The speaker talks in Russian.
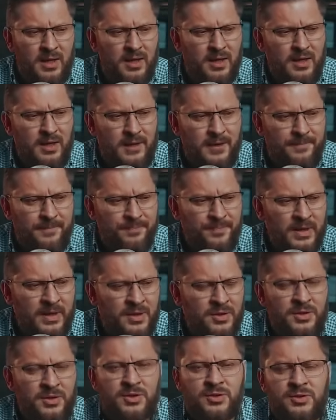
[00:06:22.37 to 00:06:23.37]
А,
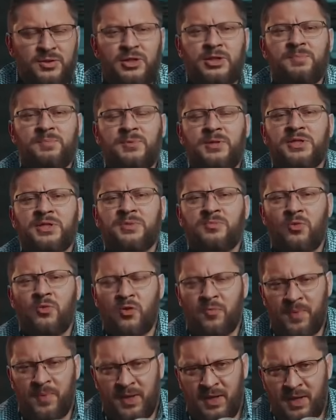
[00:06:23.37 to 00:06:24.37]
я не, не, не
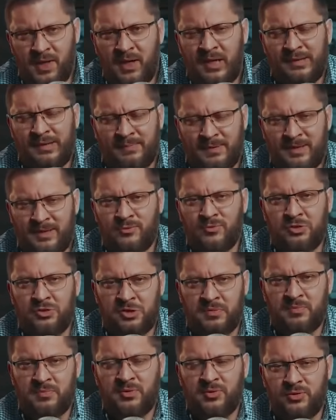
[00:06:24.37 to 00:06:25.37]
смог приехать, потому
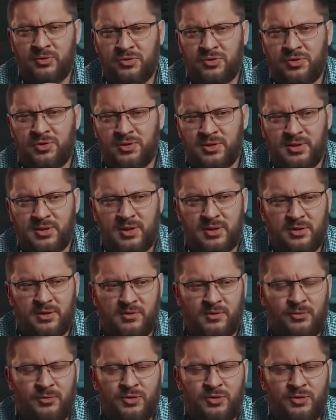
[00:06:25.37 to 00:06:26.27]
что был очень занят.